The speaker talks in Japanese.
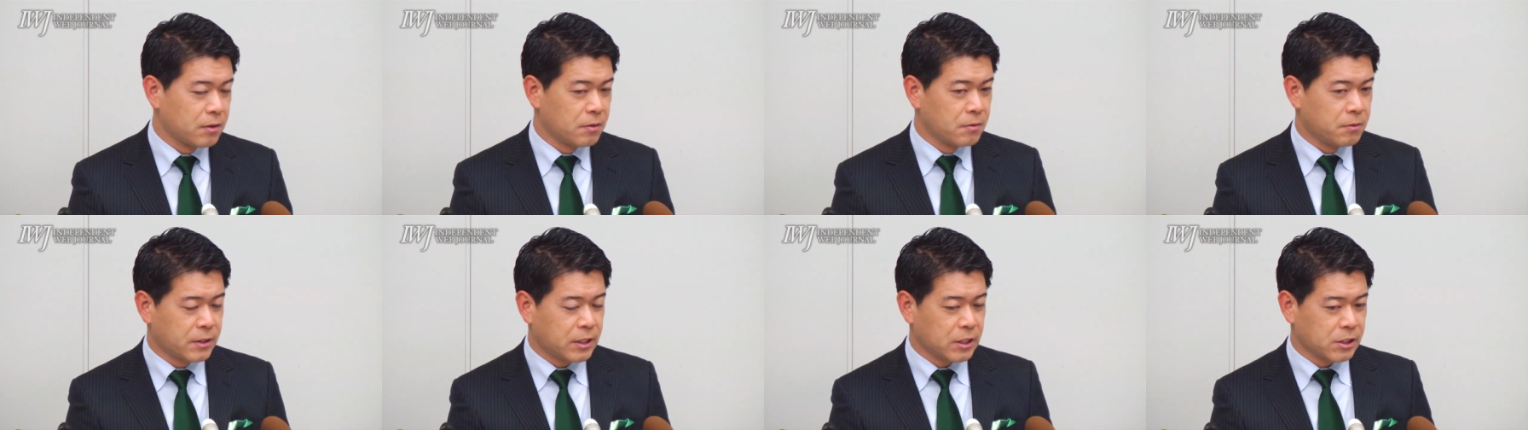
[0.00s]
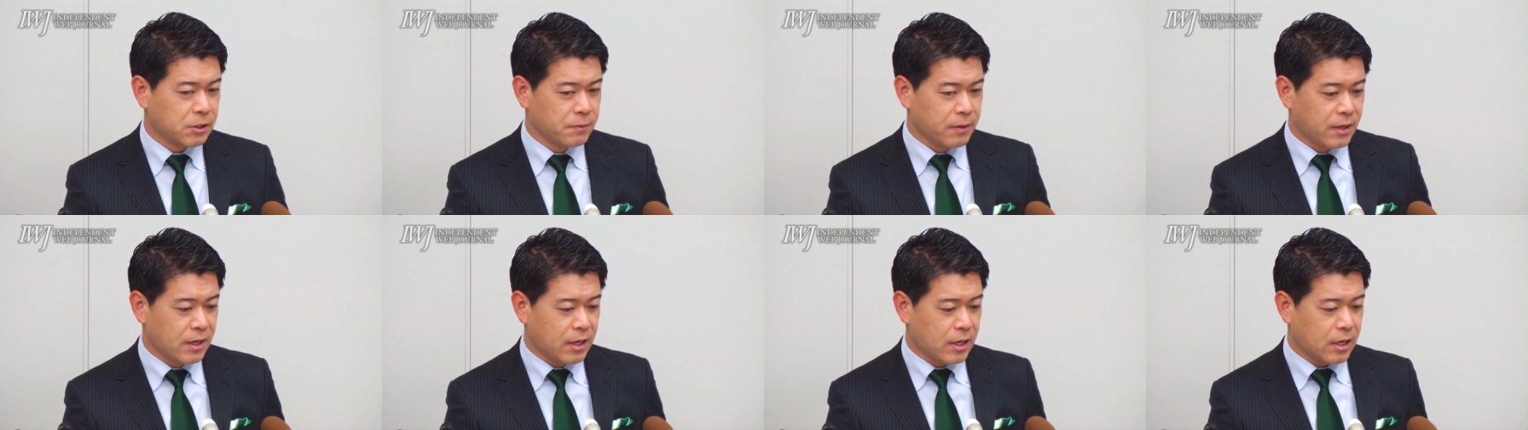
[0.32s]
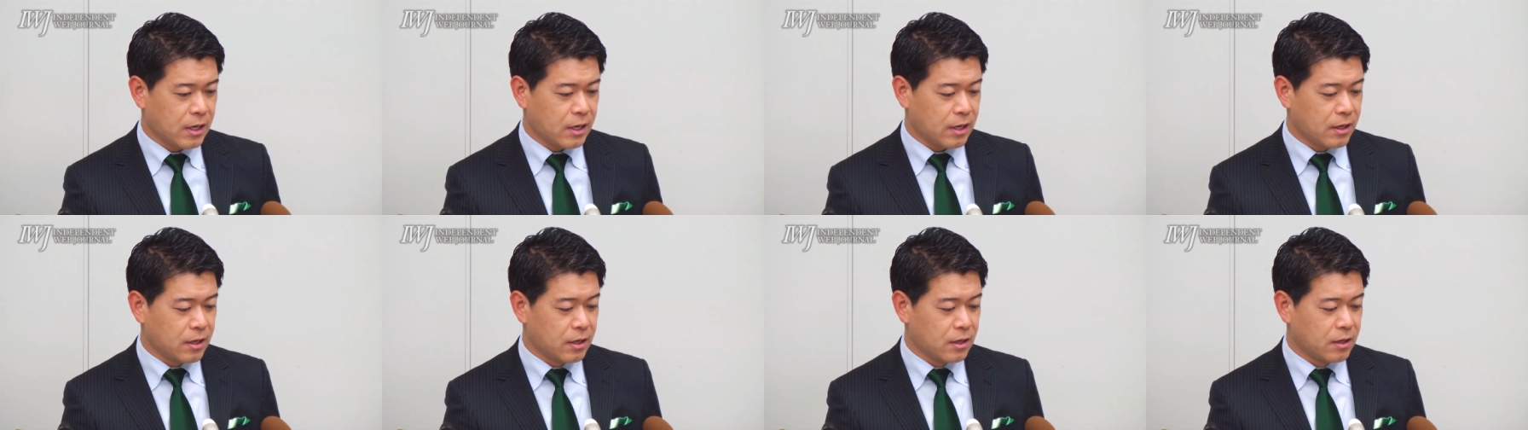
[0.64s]
私
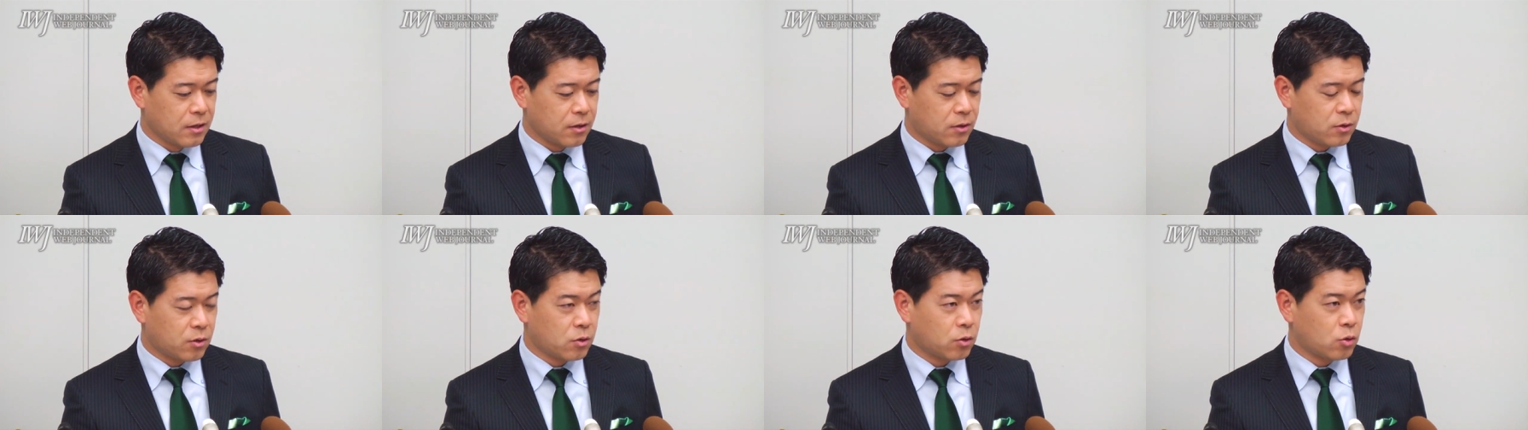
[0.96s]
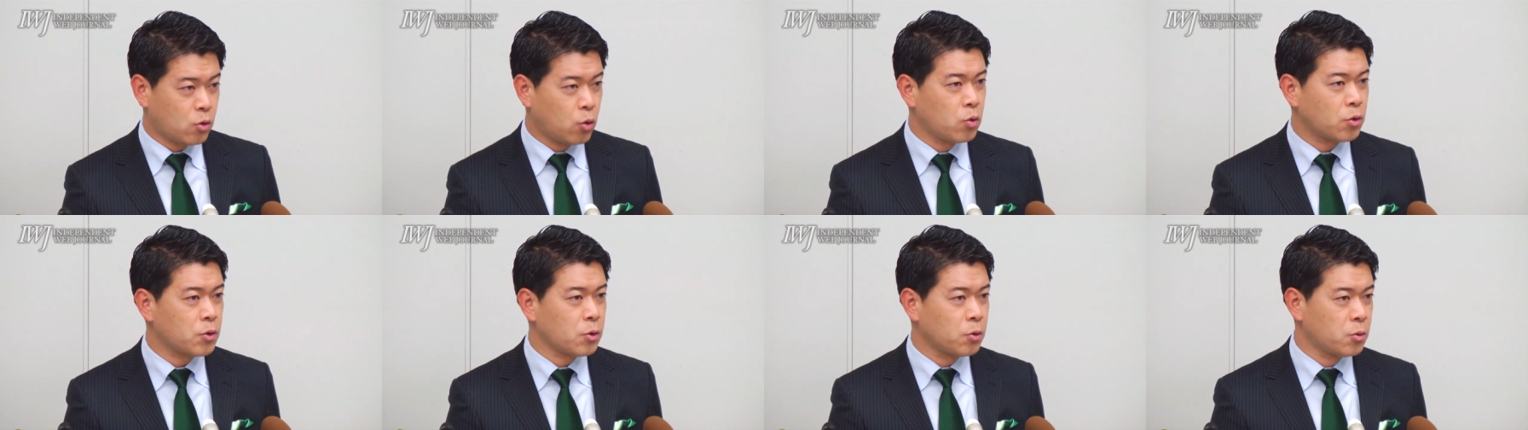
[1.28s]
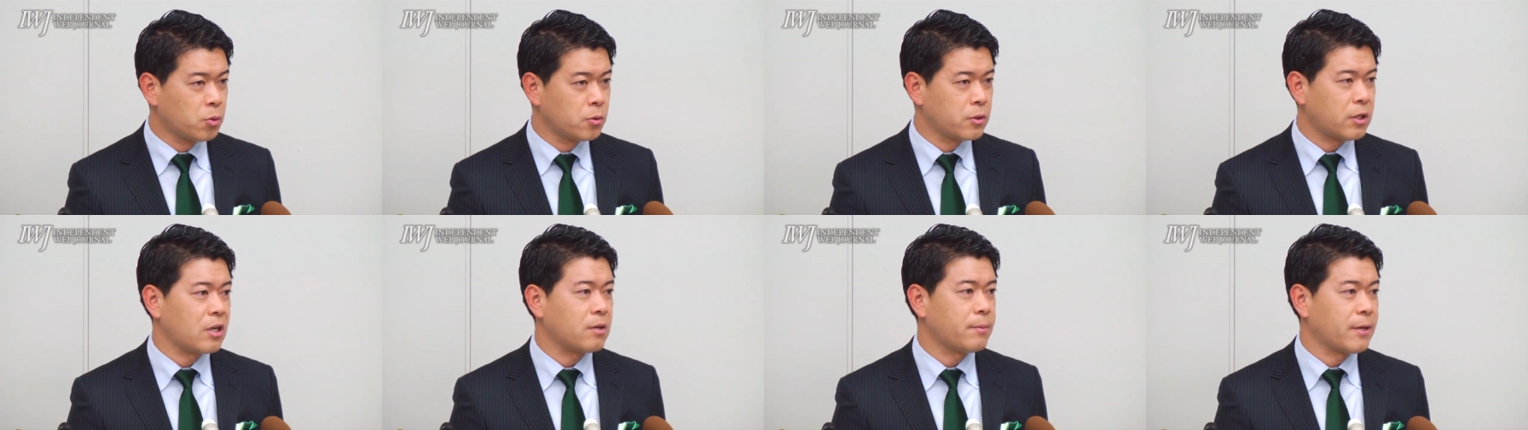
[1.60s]
は東京
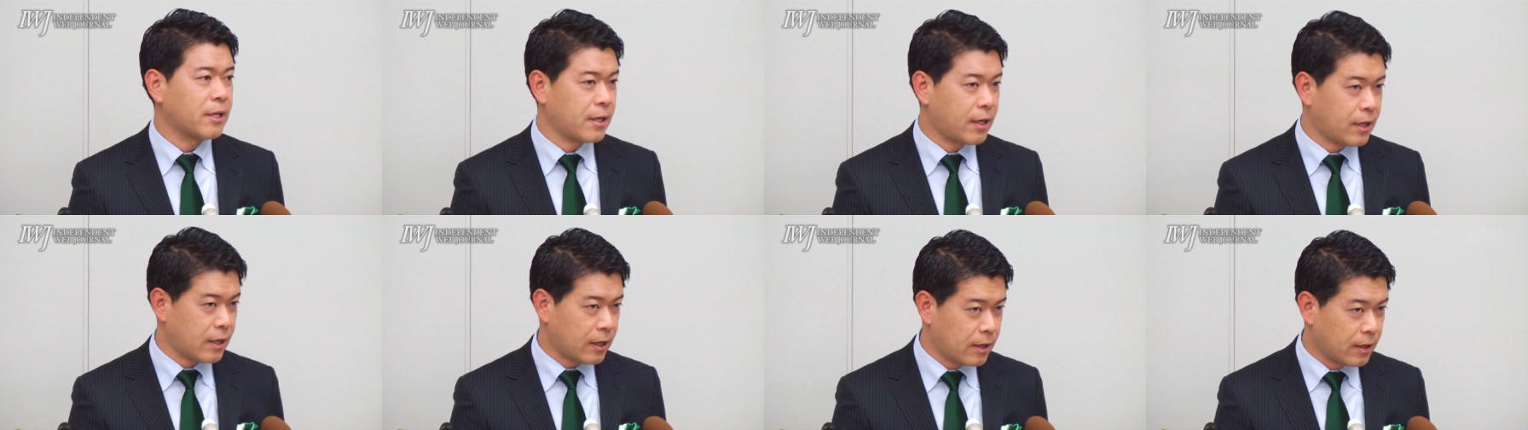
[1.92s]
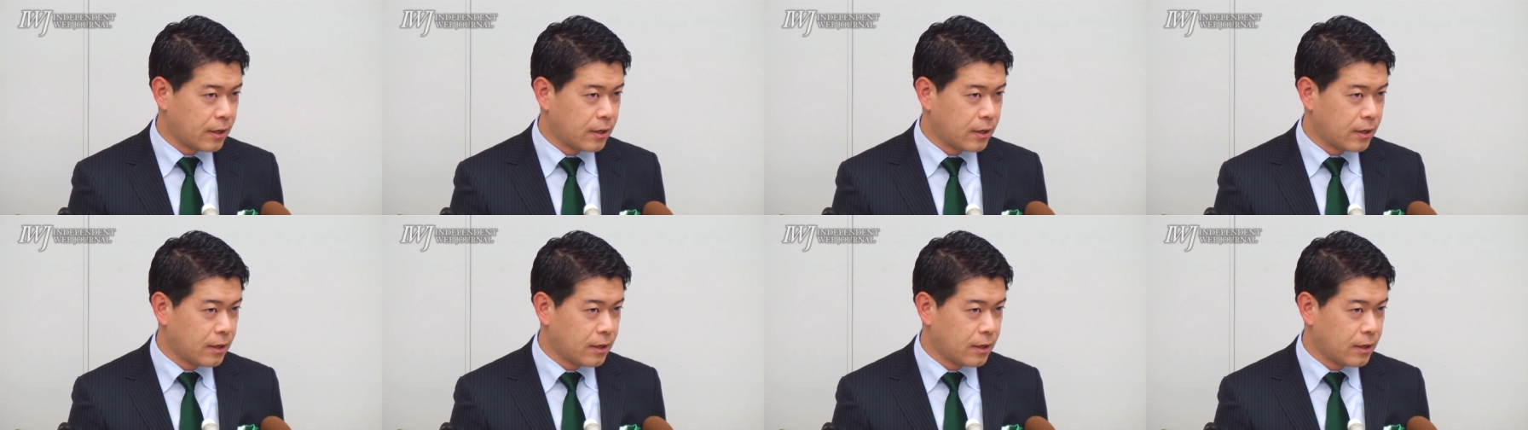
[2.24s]
のお台場で